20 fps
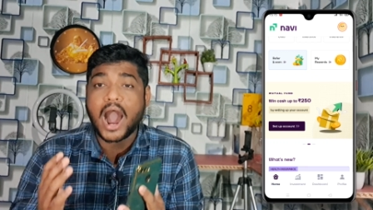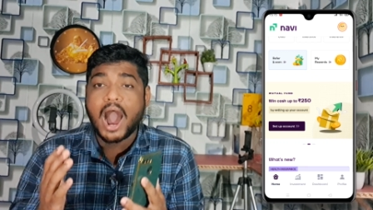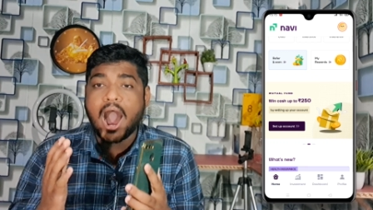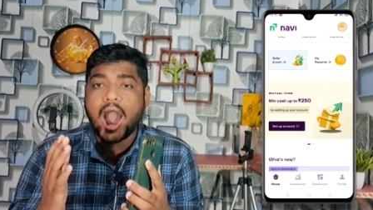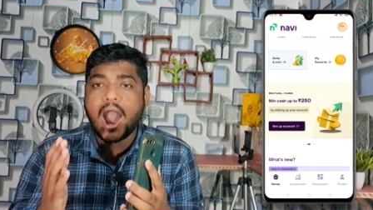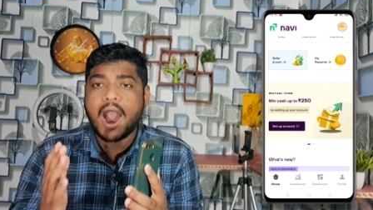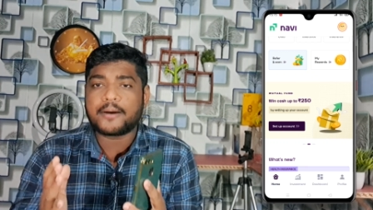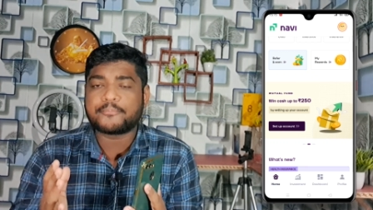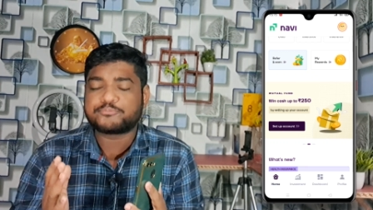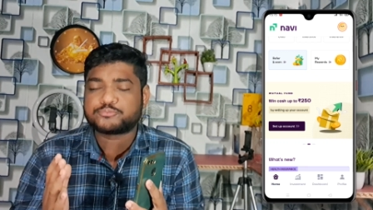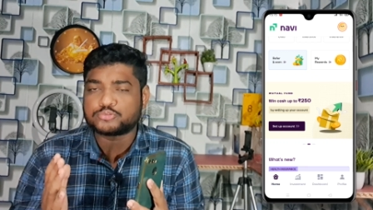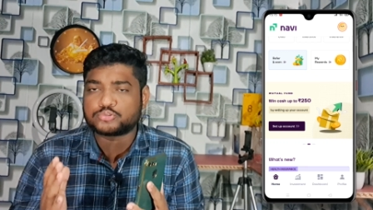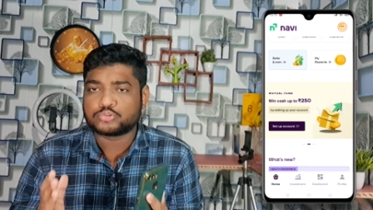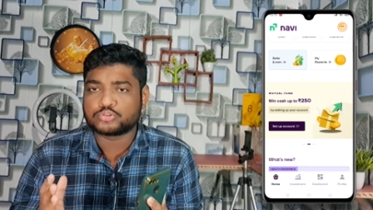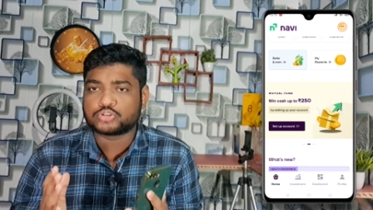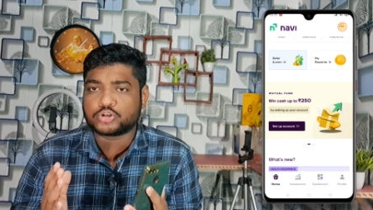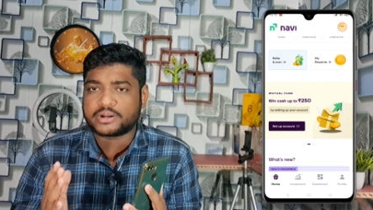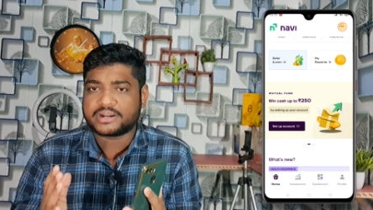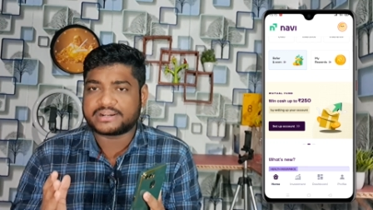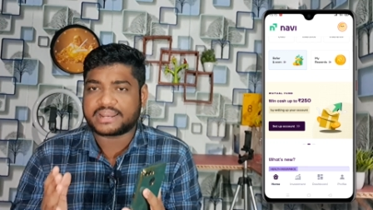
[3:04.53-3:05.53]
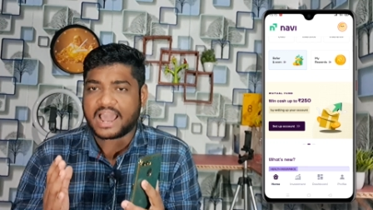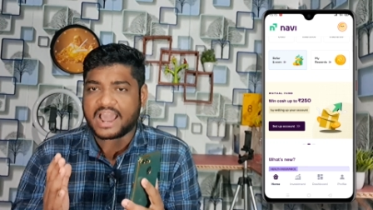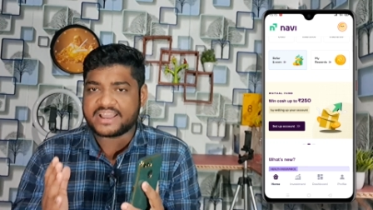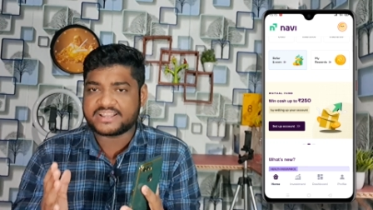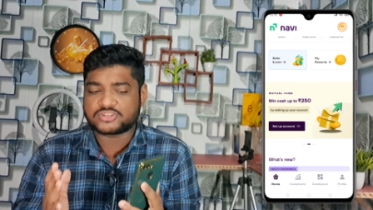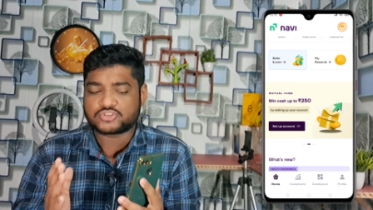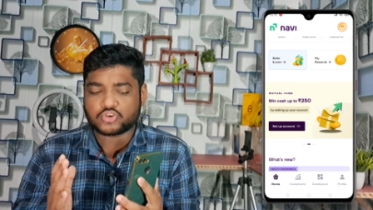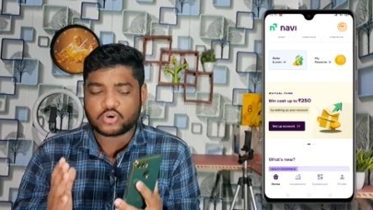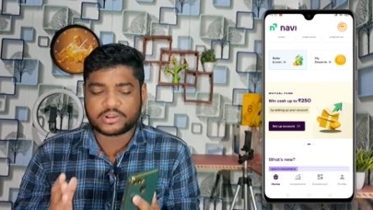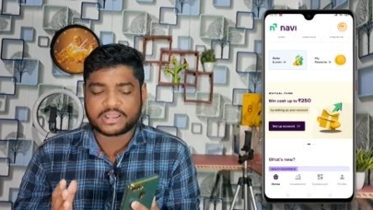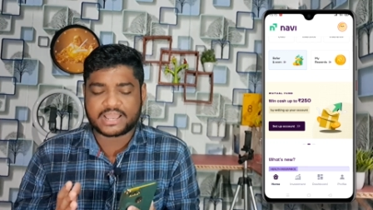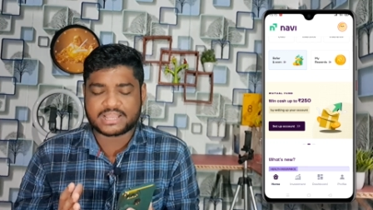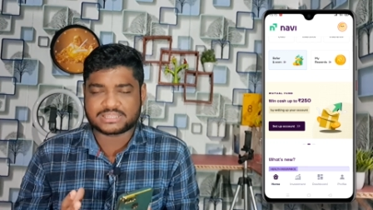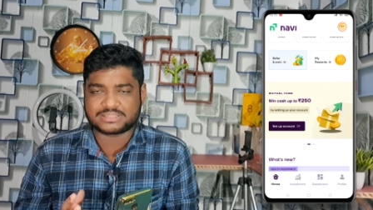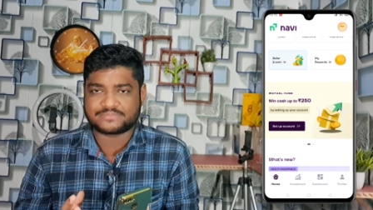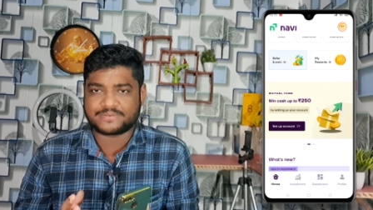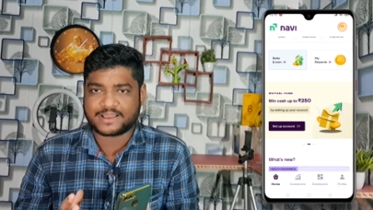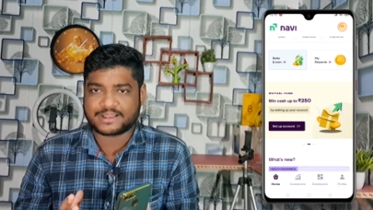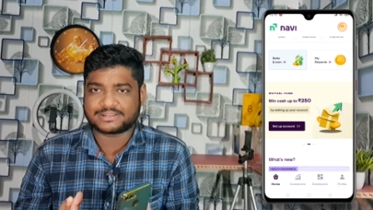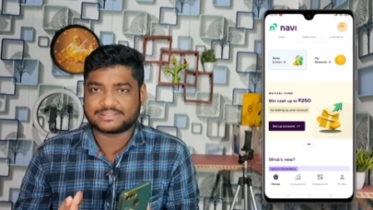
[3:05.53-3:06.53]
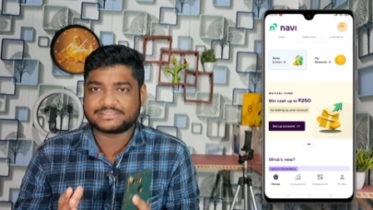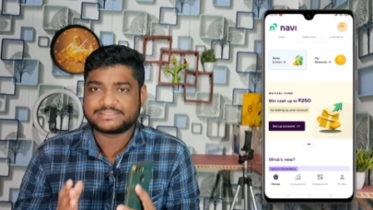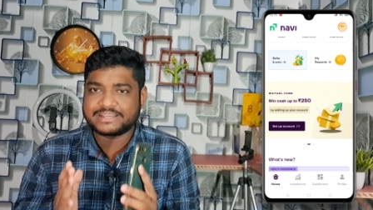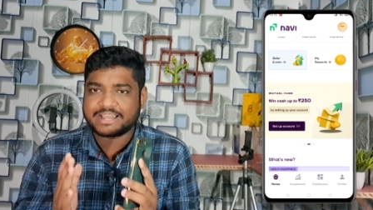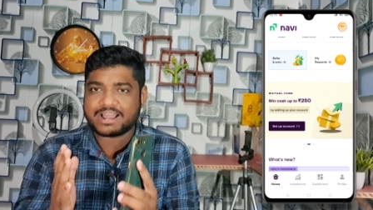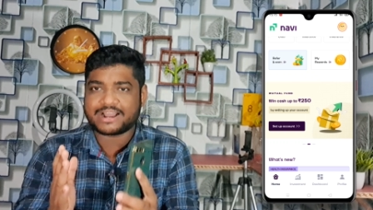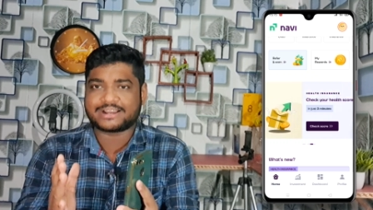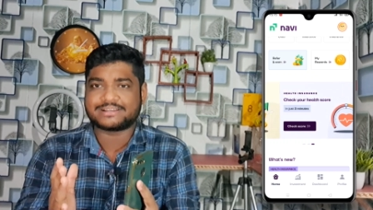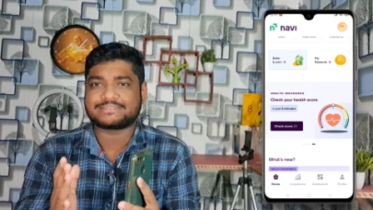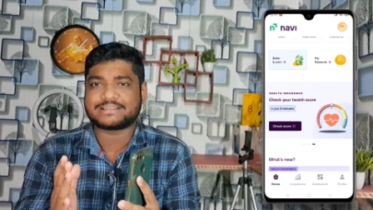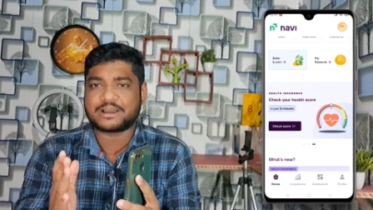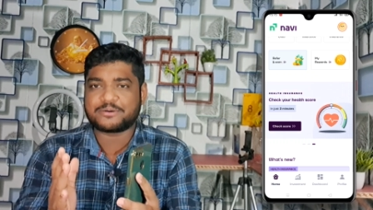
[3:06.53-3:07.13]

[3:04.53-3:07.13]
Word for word: आप टू जो है ढाई सौ कैशबैक जी हाँ